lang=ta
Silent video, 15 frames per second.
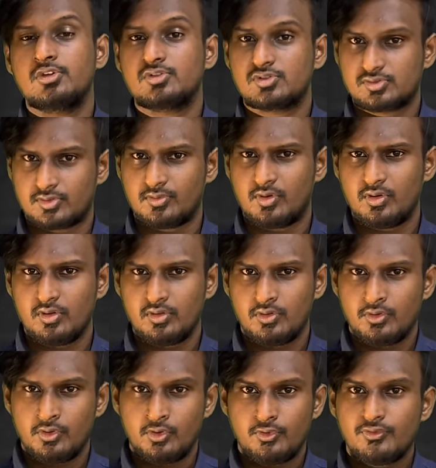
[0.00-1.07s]
ஸோ
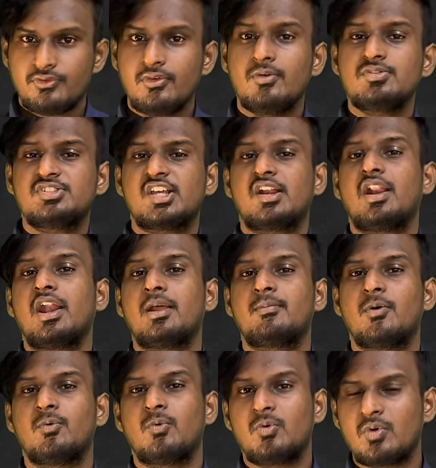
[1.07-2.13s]
ஃப்யூச்சரில் நம்ம
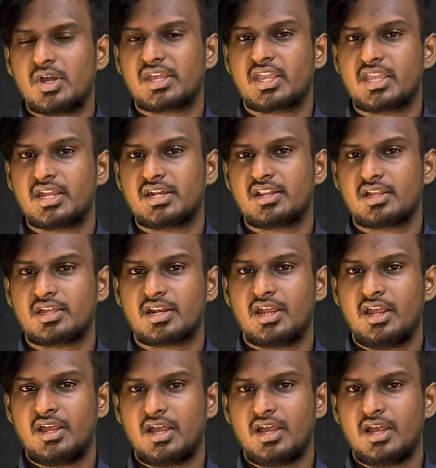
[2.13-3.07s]
உருவாக்கிக்கிட்டு இருக்கிற